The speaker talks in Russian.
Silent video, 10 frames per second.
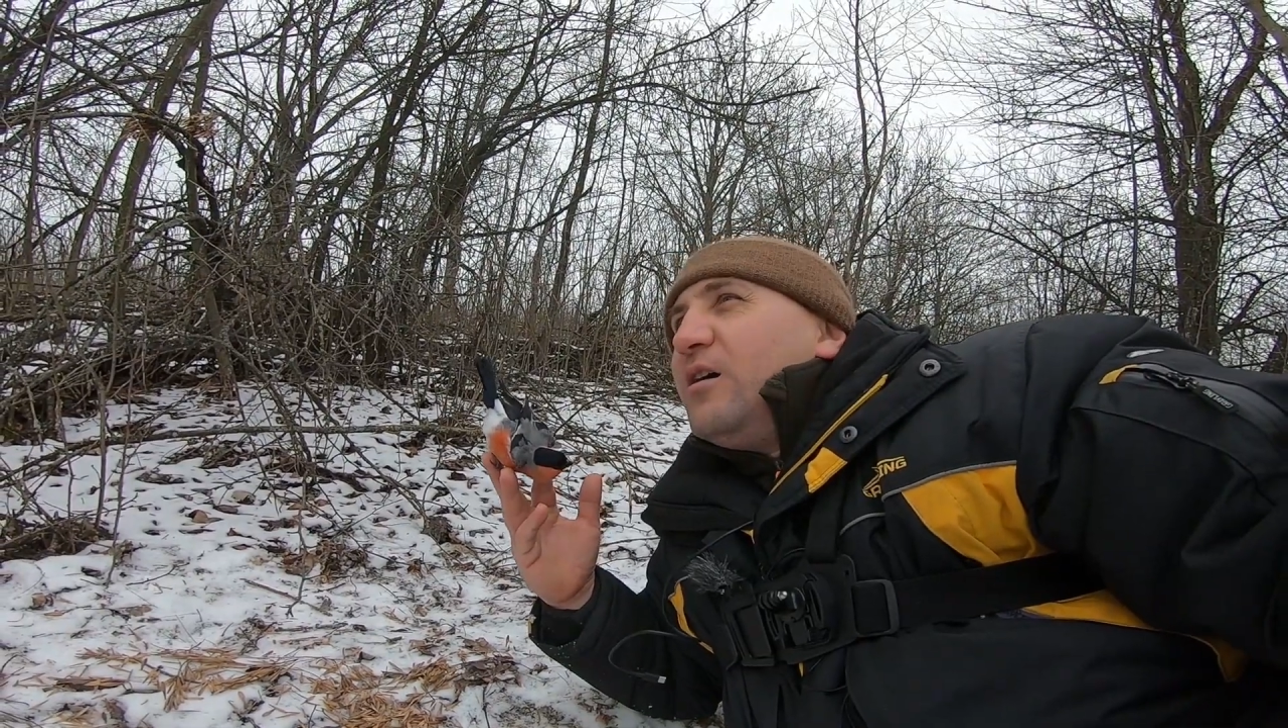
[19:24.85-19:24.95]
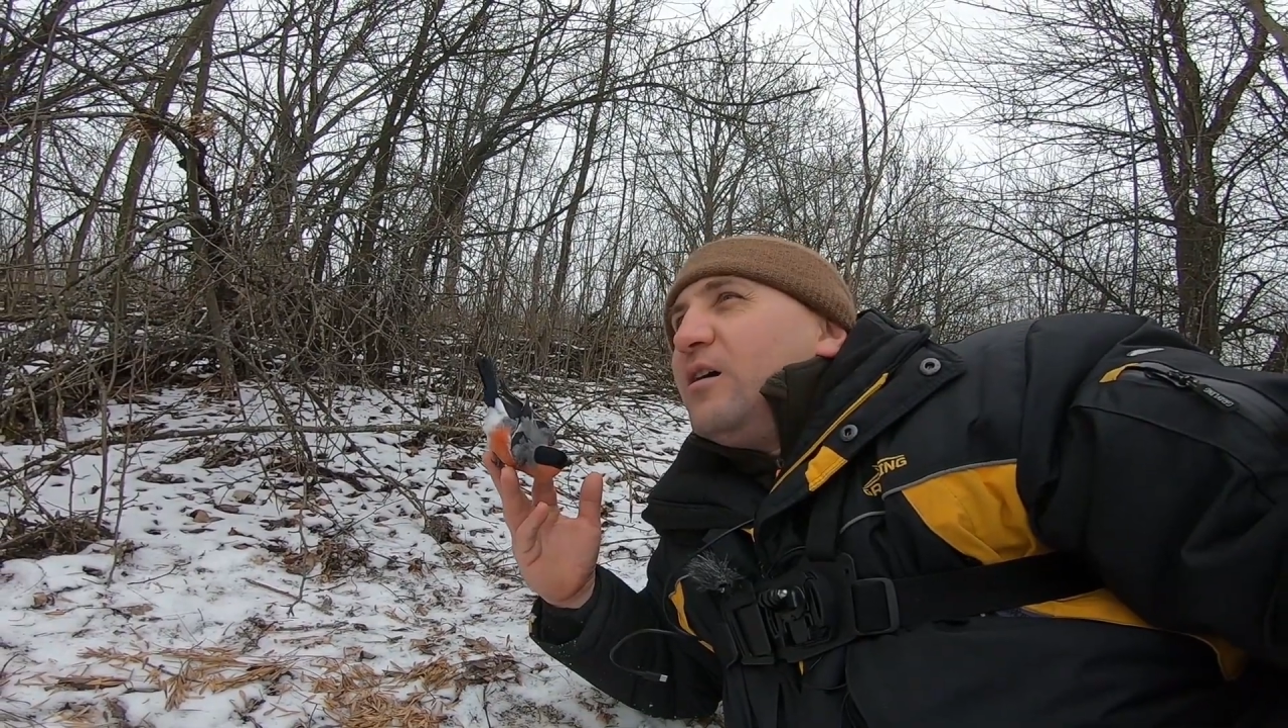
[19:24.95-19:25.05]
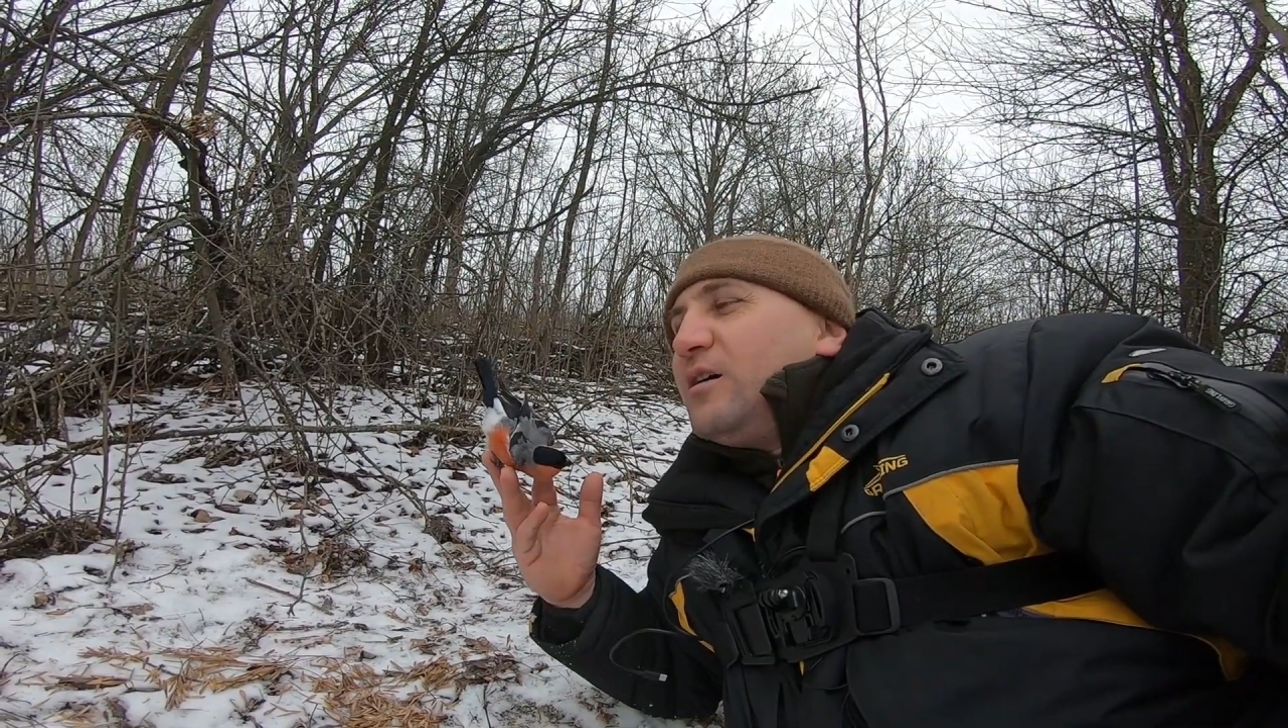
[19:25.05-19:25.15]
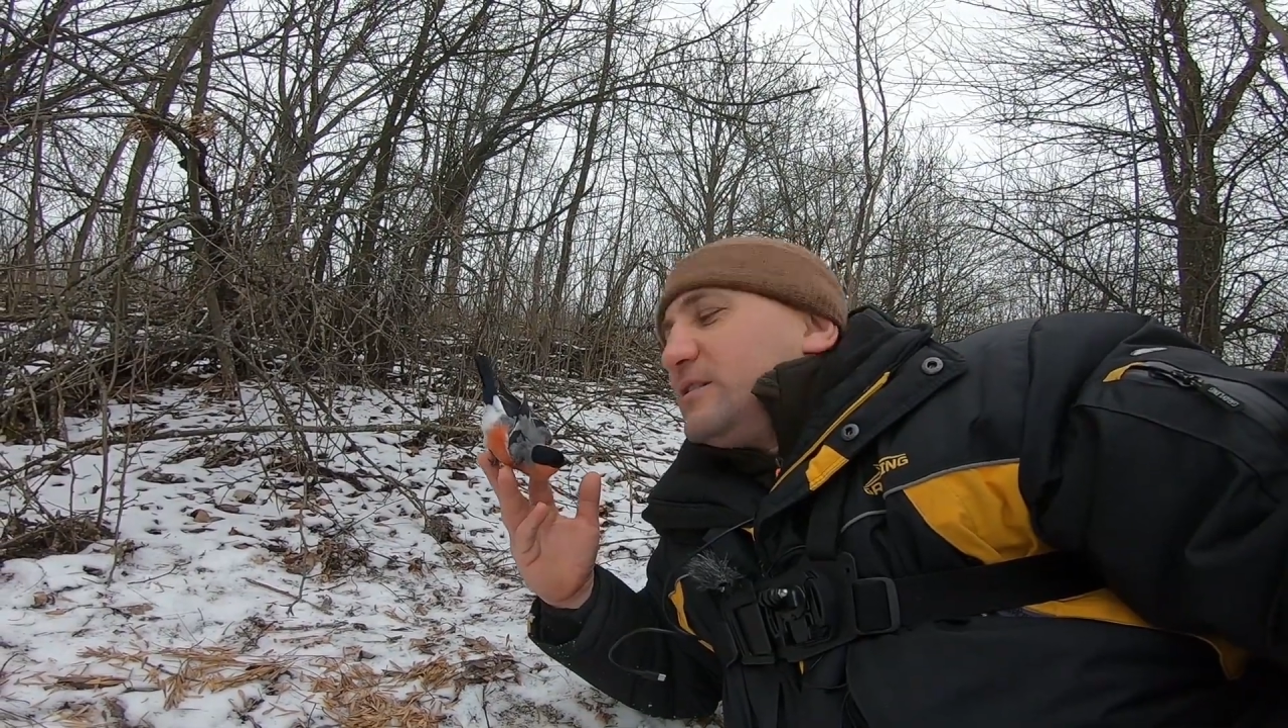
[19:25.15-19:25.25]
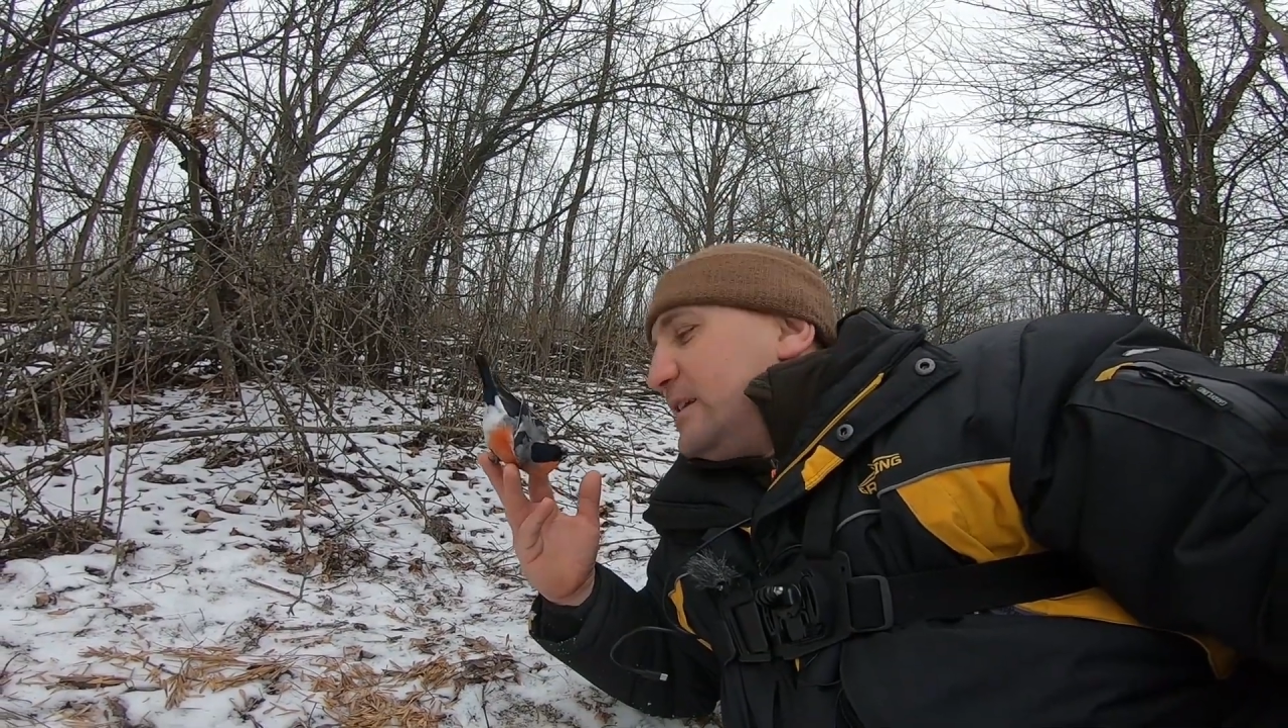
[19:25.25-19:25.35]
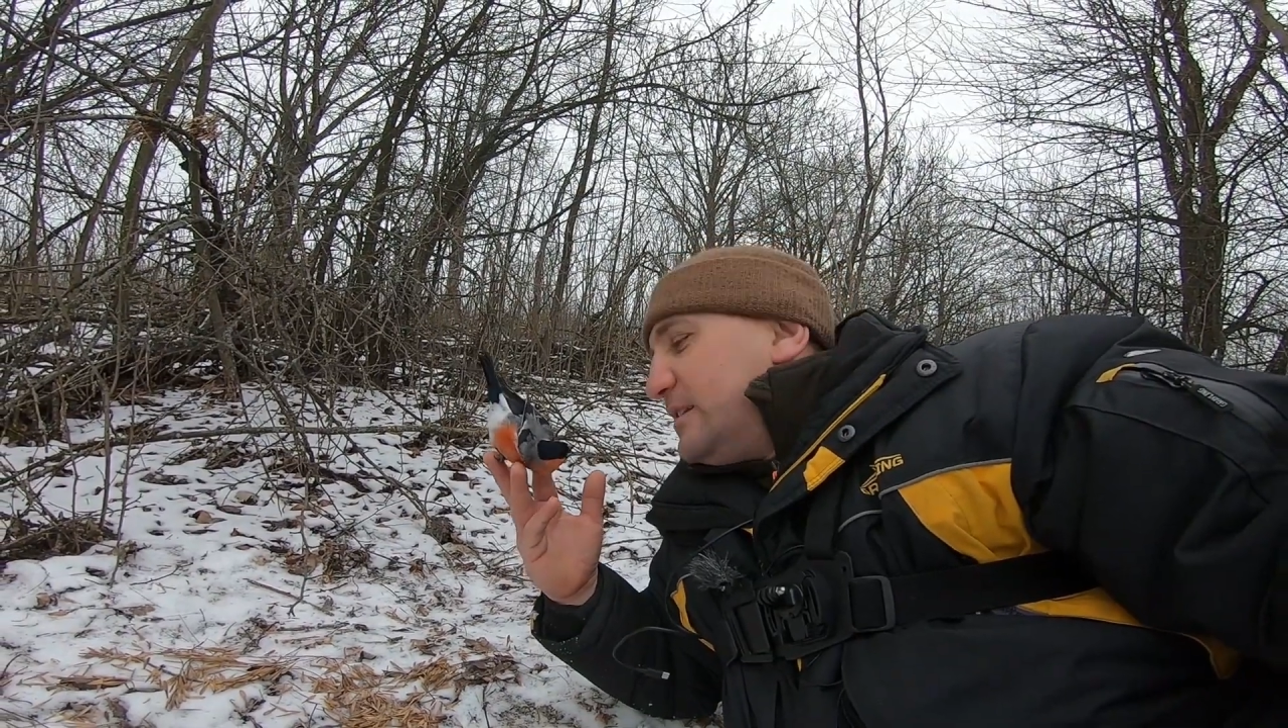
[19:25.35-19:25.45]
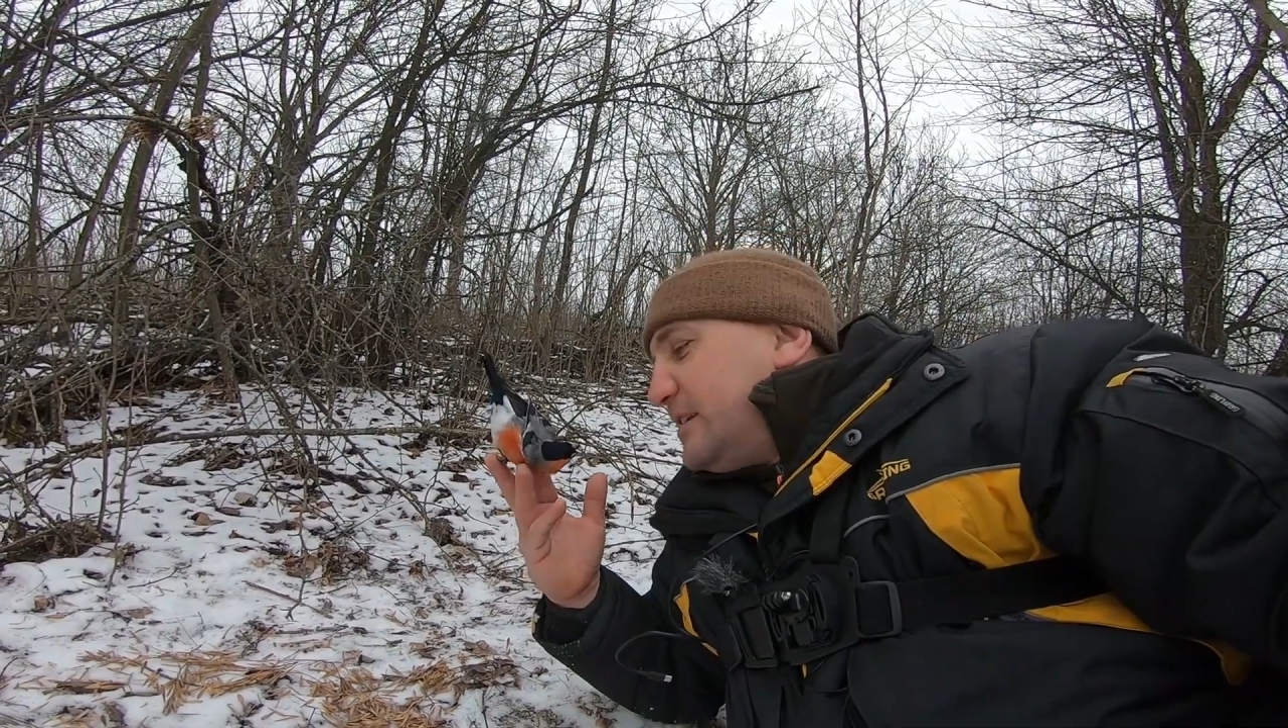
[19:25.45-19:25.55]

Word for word: А, цель